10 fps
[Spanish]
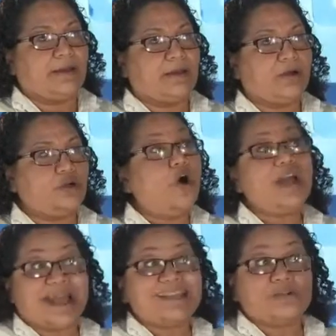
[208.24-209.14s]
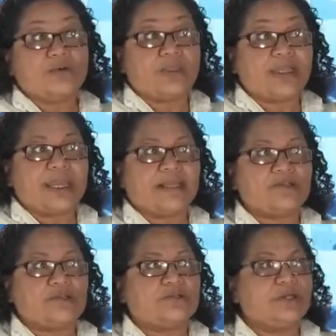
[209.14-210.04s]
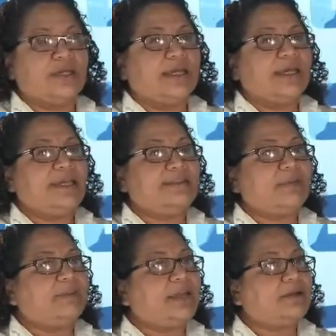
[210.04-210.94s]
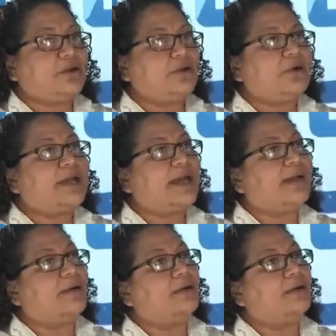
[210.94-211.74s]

conozca sus derechos y también conozca